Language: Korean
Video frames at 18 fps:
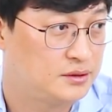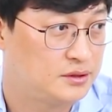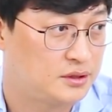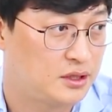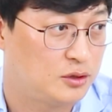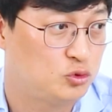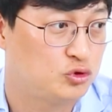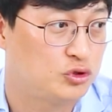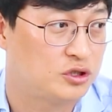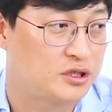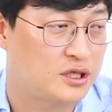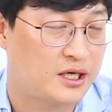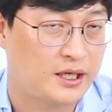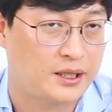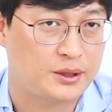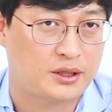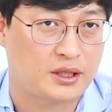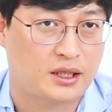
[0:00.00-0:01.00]
이렇게 운영을
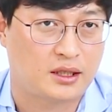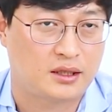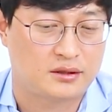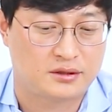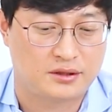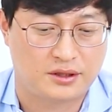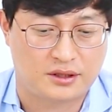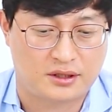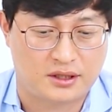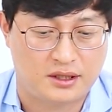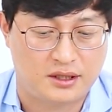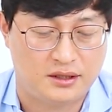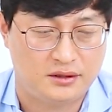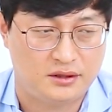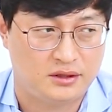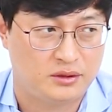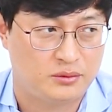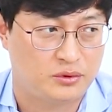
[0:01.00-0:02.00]
하겠다.
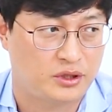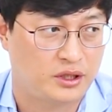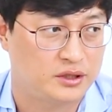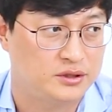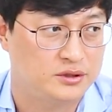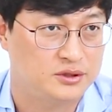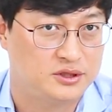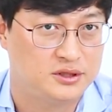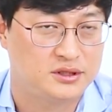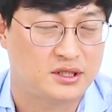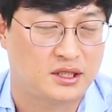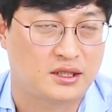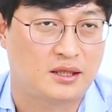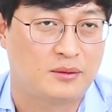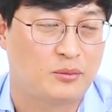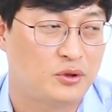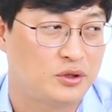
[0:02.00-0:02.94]
그러니까 이번에는 진짜다.